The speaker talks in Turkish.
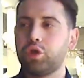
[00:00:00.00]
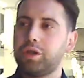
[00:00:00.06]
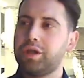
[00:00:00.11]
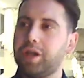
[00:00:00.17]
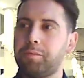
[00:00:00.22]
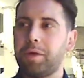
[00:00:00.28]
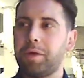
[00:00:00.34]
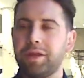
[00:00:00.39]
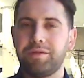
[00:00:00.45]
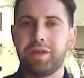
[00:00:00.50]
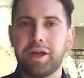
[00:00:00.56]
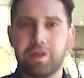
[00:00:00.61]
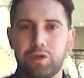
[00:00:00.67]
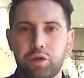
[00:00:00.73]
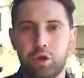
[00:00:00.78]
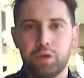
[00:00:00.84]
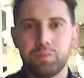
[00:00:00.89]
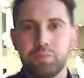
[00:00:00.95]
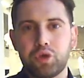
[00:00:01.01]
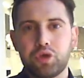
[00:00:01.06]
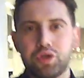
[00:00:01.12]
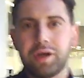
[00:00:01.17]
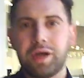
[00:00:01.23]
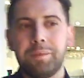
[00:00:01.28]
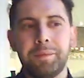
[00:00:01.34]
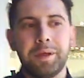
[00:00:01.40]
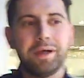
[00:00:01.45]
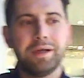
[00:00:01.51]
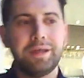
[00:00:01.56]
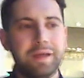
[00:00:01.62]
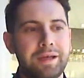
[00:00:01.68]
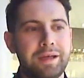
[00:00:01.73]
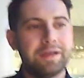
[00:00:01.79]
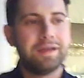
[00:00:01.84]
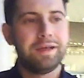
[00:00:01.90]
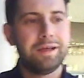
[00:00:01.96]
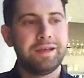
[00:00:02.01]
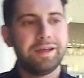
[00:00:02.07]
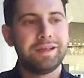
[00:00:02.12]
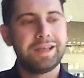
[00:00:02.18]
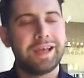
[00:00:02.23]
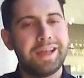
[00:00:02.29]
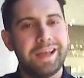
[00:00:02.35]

Kötü yapanlar da olmuş. Ama e,